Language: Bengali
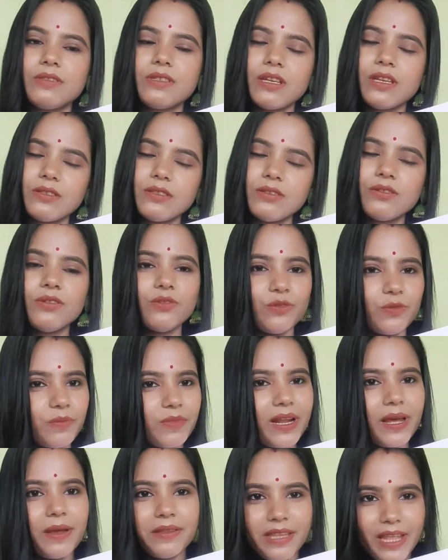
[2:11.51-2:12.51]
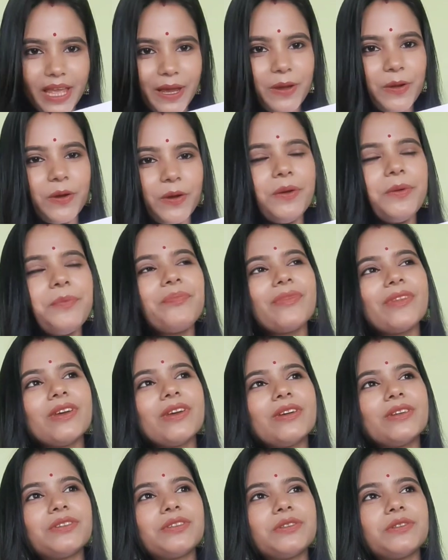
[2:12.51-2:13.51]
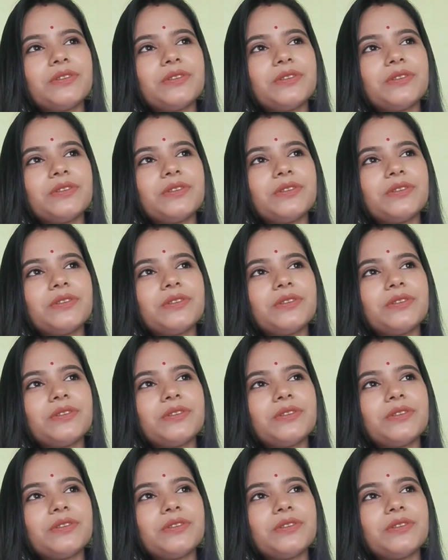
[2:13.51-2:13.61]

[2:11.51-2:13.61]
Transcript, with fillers: সেই জন্য তোমরা দেখো তো